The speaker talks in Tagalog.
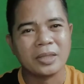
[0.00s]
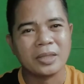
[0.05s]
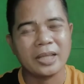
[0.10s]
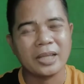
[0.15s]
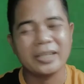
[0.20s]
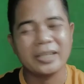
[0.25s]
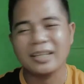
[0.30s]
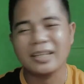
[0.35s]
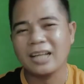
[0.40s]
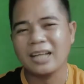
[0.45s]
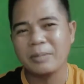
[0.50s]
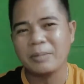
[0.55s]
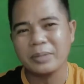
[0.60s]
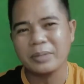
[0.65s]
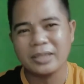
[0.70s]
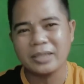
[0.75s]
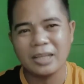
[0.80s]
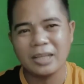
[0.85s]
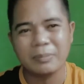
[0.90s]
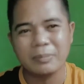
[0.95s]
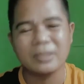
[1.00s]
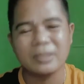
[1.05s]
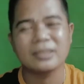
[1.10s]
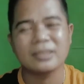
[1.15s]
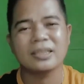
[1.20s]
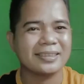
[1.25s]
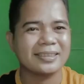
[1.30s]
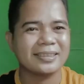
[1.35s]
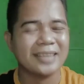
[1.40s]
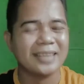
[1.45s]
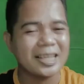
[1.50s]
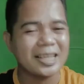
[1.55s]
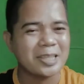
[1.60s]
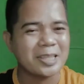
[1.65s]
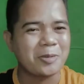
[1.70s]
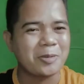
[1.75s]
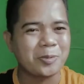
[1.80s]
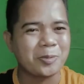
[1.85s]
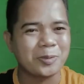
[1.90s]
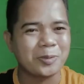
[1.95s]
ay nagamit namin sa, sa
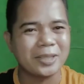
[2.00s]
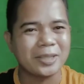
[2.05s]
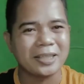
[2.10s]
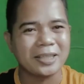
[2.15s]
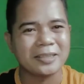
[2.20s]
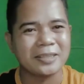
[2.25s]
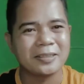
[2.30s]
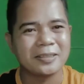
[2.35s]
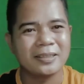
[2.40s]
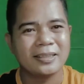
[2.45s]
kasalukuyan.